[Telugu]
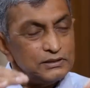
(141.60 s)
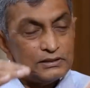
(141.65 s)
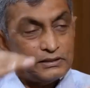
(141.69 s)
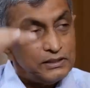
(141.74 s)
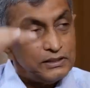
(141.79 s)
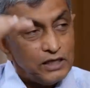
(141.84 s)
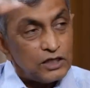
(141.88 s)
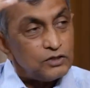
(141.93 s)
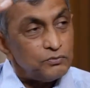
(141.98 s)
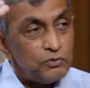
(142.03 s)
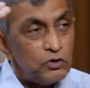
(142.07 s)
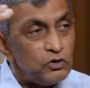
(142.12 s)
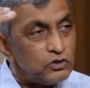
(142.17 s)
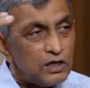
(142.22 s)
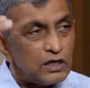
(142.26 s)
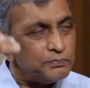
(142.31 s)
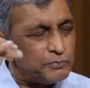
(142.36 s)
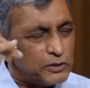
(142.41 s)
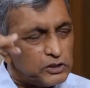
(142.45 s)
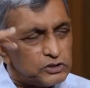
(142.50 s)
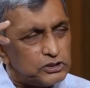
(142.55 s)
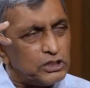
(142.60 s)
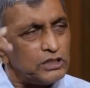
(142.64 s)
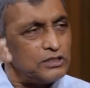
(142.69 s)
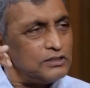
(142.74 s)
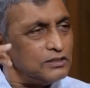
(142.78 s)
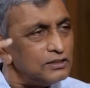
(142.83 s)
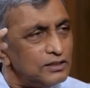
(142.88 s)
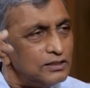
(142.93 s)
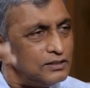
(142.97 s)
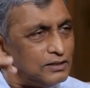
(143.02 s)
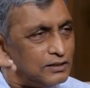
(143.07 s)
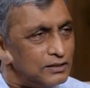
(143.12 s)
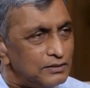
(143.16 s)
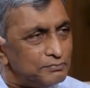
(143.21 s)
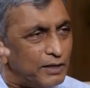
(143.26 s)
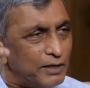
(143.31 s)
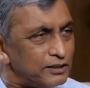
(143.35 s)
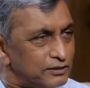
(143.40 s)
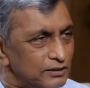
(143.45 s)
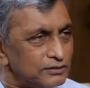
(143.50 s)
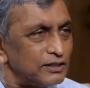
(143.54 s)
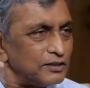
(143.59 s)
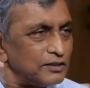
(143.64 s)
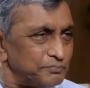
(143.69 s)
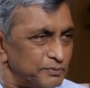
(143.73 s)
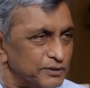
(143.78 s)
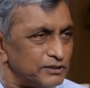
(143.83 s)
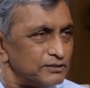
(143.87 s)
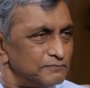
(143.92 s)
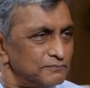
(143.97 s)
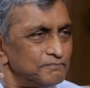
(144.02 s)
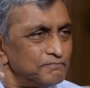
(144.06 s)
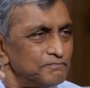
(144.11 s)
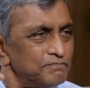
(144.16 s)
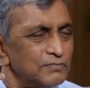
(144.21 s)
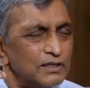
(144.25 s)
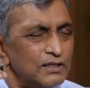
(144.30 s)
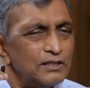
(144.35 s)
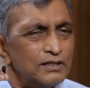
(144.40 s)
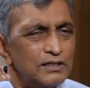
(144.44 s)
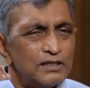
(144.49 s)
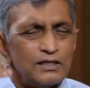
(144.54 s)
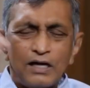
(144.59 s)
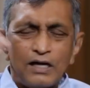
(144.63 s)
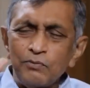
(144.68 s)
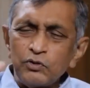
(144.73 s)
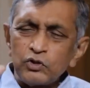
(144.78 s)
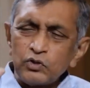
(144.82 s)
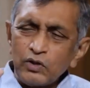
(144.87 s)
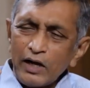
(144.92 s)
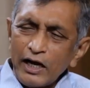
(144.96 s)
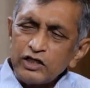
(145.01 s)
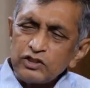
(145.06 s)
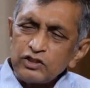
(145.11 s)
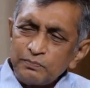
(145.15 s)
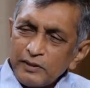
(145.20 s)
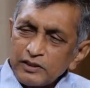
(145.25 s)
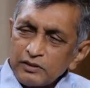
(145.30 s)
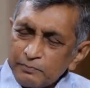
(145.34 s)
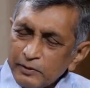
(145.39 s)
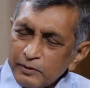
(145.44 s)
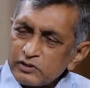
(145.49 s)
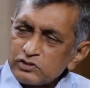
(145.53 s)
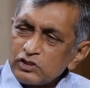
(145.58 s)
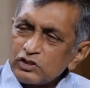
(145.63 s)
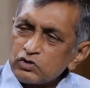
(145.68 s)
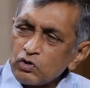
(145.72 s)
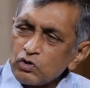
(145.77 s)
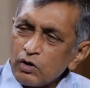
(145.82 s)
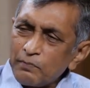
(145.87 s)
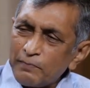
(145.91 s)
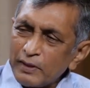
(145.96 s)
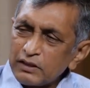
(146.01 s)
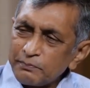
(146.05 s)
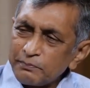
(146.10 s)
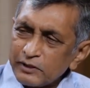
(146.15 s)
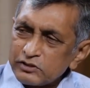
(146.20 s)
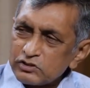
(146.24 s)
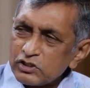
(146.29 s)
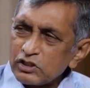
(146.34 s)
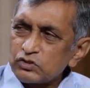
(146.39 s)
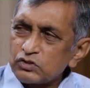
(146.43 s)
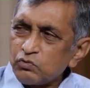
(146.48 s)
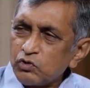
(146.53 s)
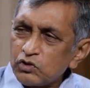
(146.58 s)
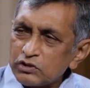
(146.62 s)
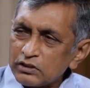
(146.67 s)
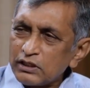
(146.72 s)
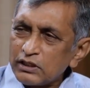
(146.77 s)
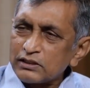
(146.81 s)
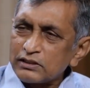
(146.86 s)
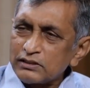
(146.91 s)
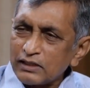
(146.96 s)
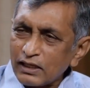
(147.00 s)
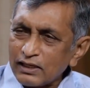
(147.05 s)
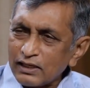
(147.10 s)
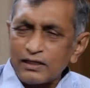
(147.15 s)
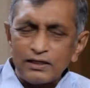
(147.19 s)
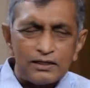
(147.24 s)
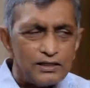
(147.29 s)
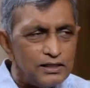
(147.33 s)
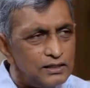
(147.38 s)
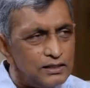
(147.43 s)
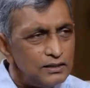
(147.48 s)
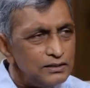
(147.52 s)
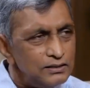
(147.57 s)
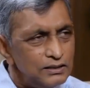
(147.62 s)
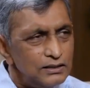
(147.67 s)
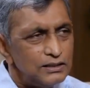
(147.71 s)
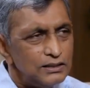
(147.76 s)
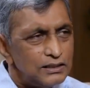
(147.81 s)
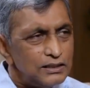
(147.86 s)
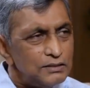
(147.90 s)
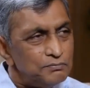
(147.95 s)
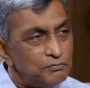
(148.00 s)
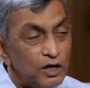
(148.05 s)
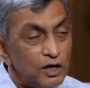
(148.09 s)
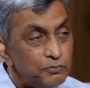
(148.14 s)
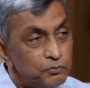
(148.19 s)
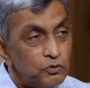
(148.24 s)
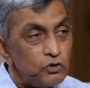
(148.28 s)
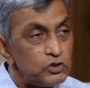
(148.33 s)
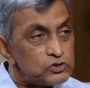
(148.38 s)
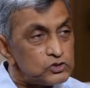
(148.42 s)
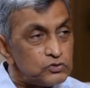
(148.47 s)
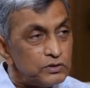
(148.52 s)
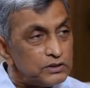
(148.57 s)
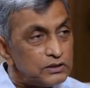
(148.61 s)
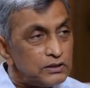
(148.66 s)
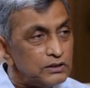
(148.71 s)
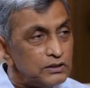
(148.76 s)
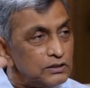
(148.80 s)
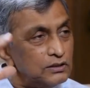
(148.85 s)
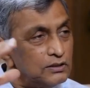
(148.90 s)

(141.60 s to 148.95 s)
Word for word: ఈ అనుభవం నాకు ప్రత్యేకంగా పాఠం నేర్పింది కాబట్టి ఒక ఐదు పది పర్సెంట్ ఒక పది పర్సెంట్ ఓటు కనుక నిలకడగా ఈ మార్పు కోసం అంటే